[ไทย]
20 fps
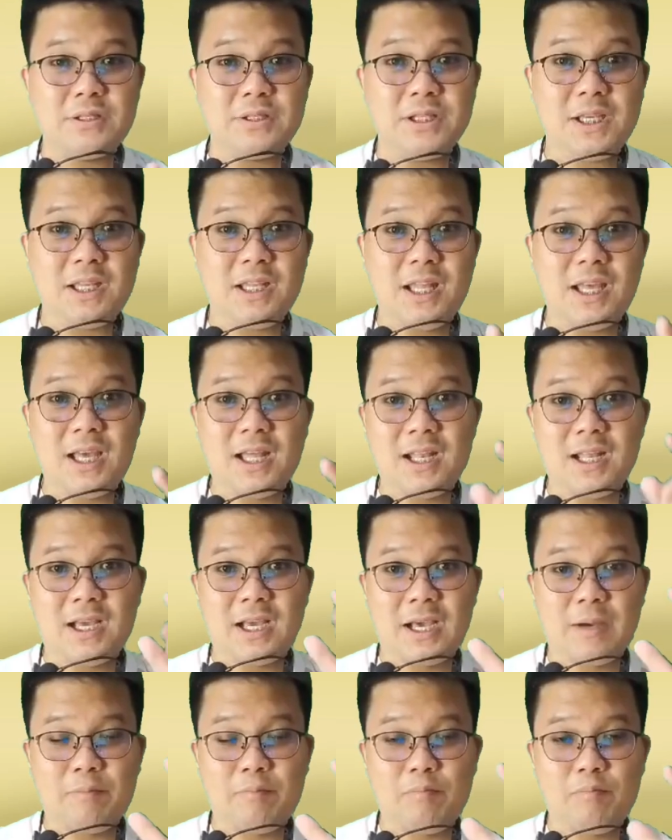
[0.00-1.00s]
สิ่งนี้นะ
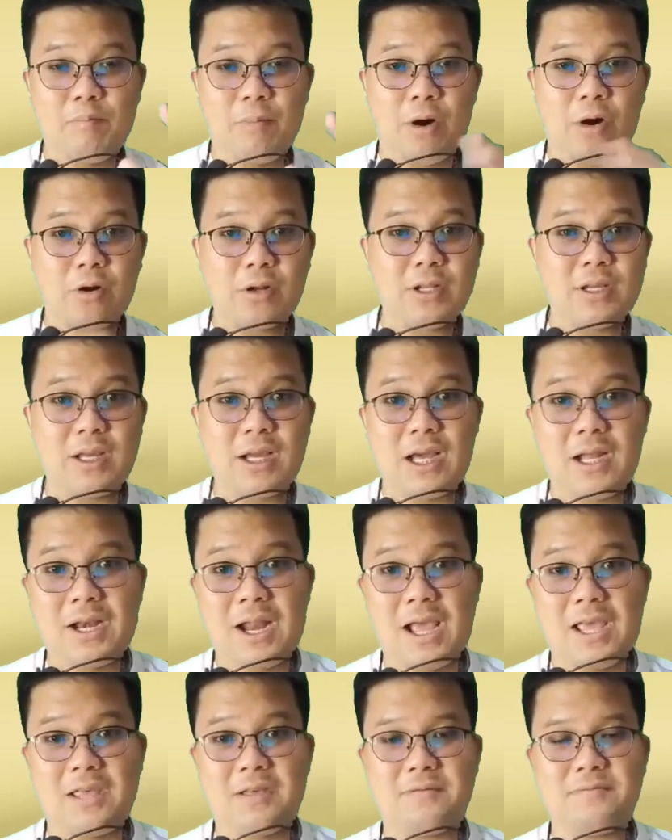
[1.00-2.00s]
ครับบอกถึงอะไร
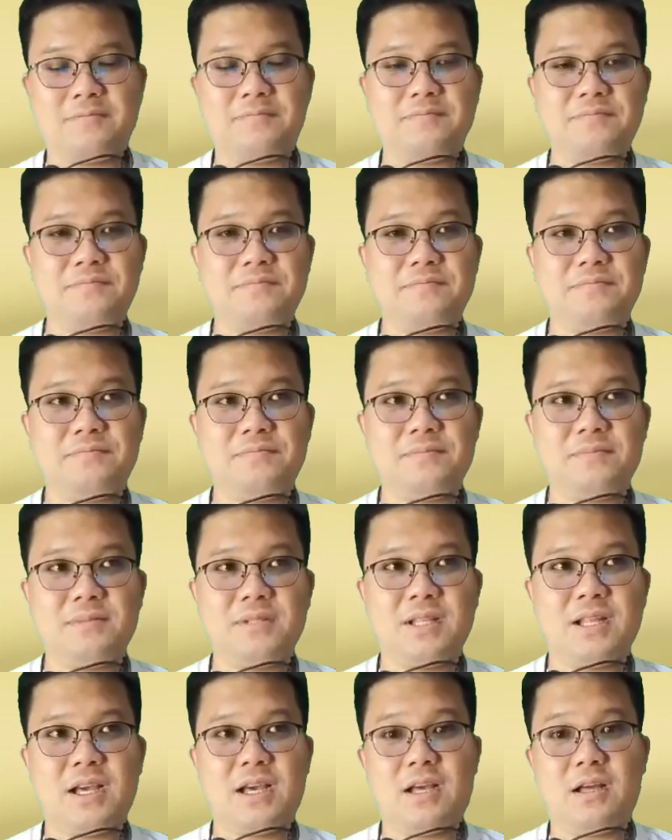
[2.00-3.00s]

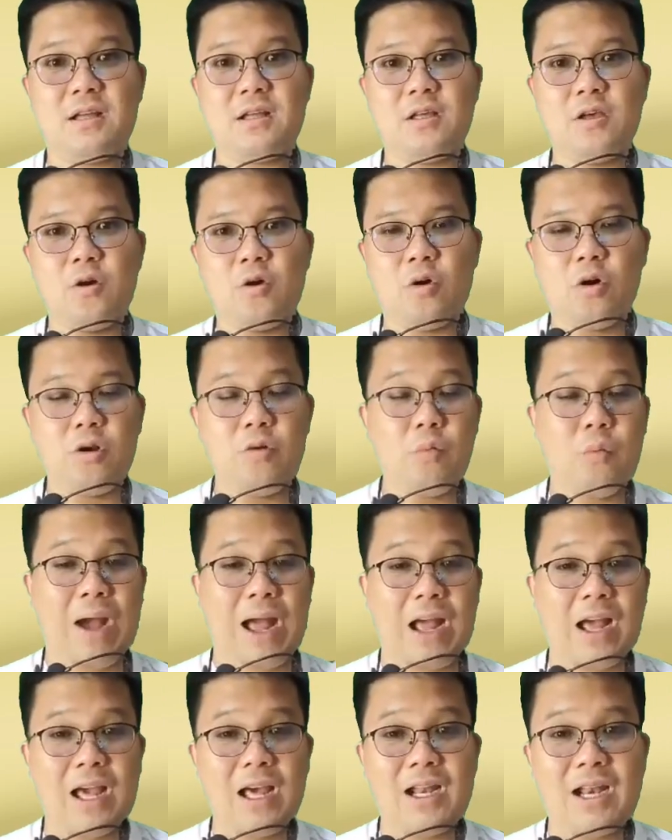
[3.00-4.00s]
นะ คนหวั
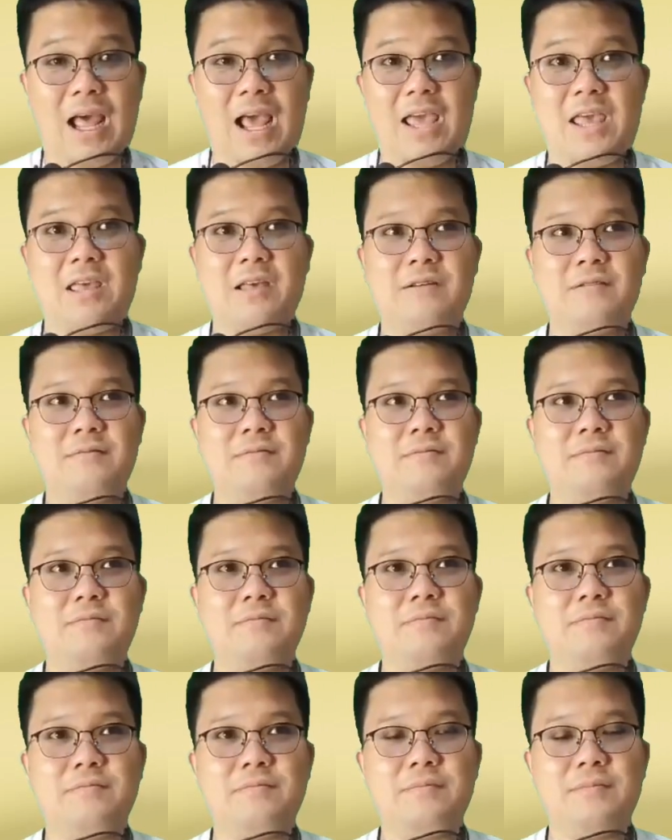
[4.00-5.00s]
งอะไร
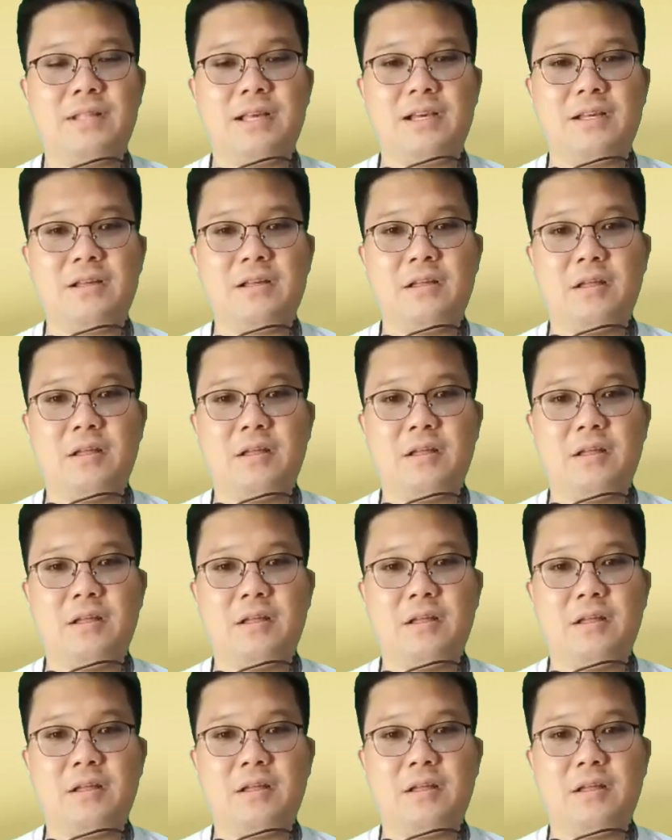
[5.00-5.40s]
นะ